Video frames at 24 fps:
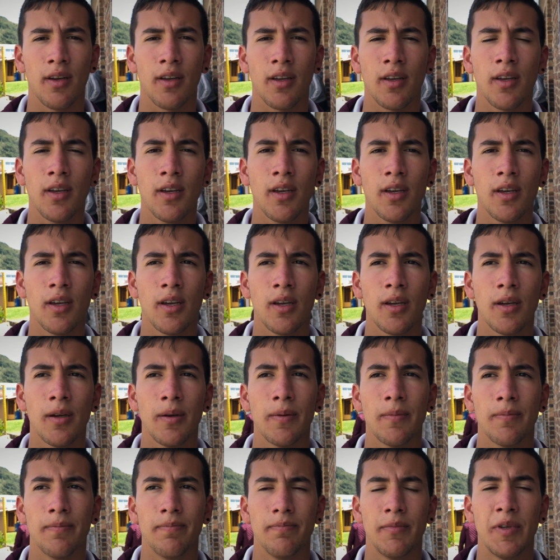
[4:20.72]

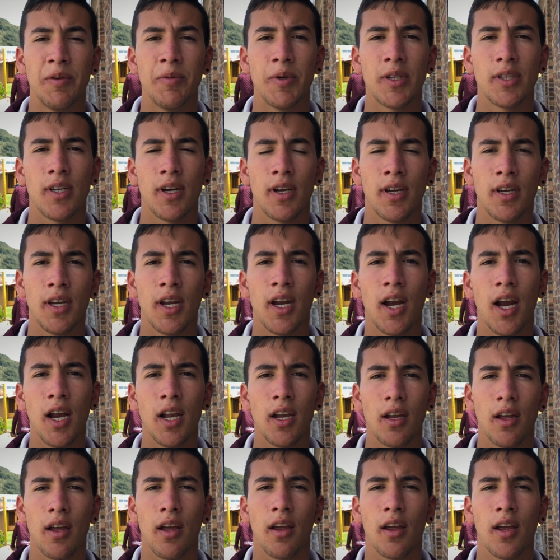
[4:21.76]
Eh, mi meta
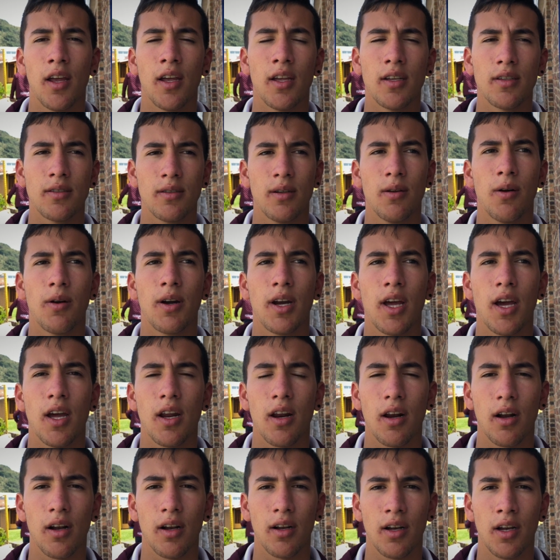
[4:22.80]
general es
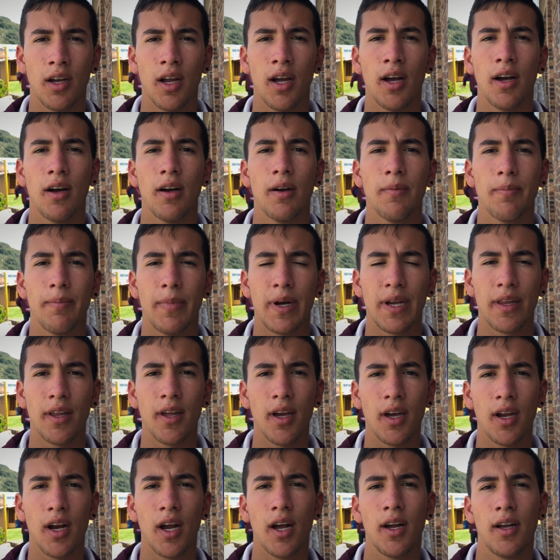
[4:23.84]
lograr la
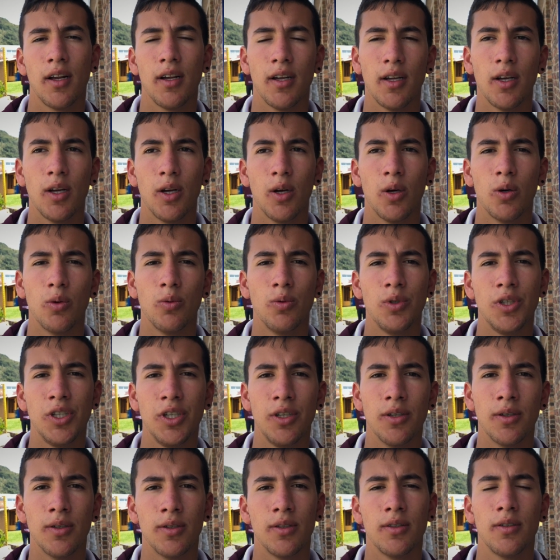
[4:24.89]
verdadera
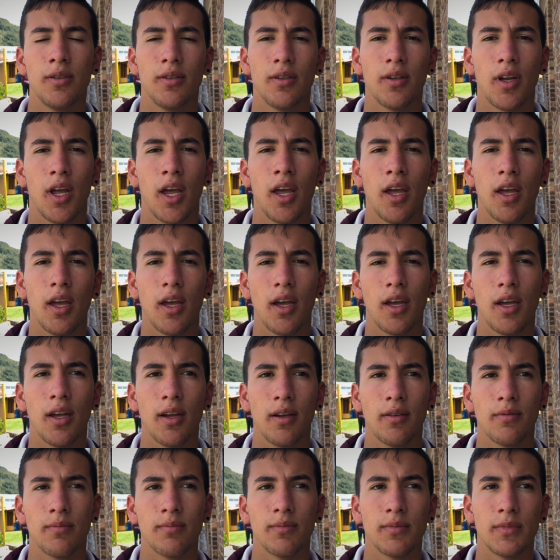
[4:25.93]
unión eh,
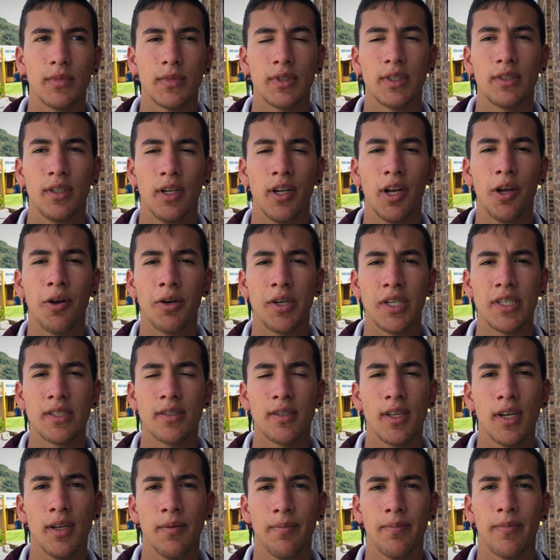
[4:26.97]

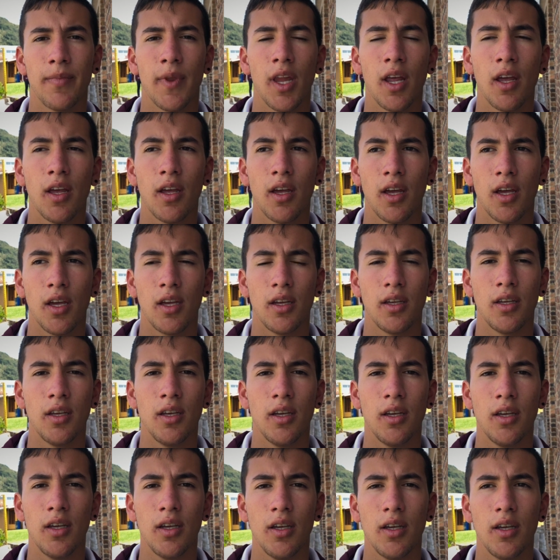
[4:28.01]
leonista
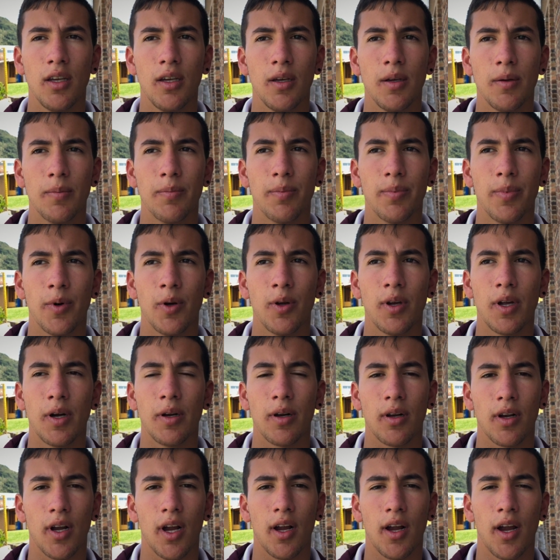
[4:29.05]
y poder
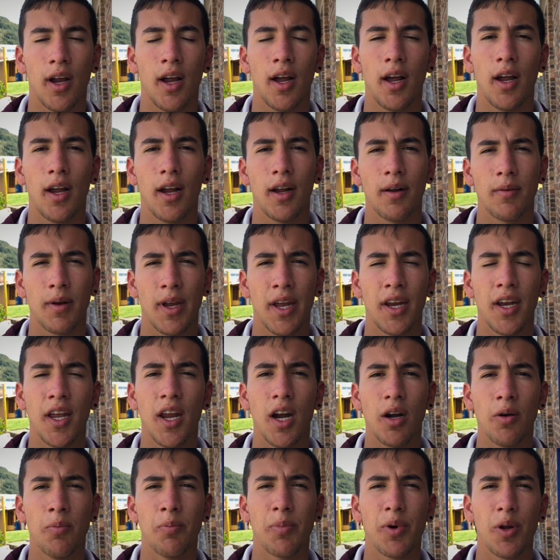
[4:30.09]
ah,
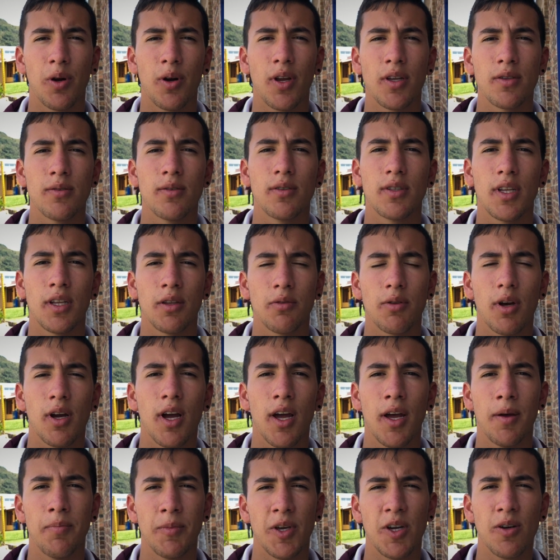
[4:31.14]
generar un progreso tanto
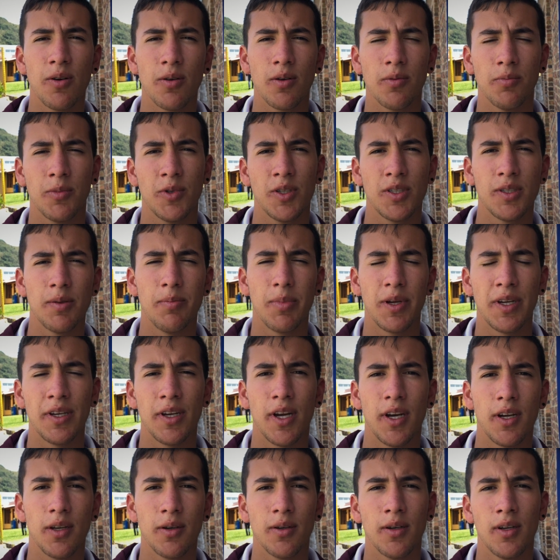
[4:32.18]
académico como
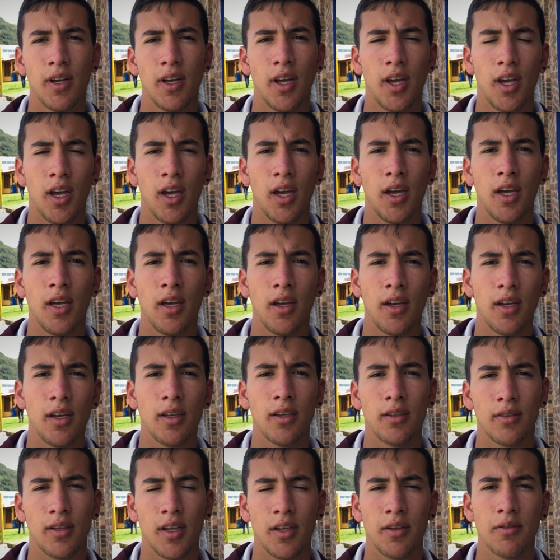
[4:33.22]
disciplinario, eh,
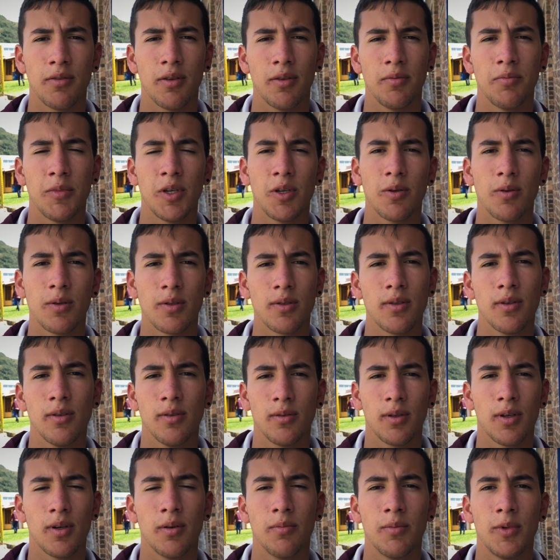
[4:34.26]
tanto en mi curso
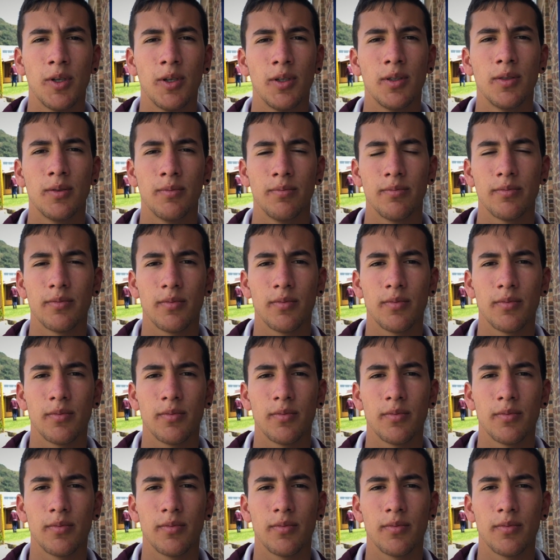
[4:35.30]
como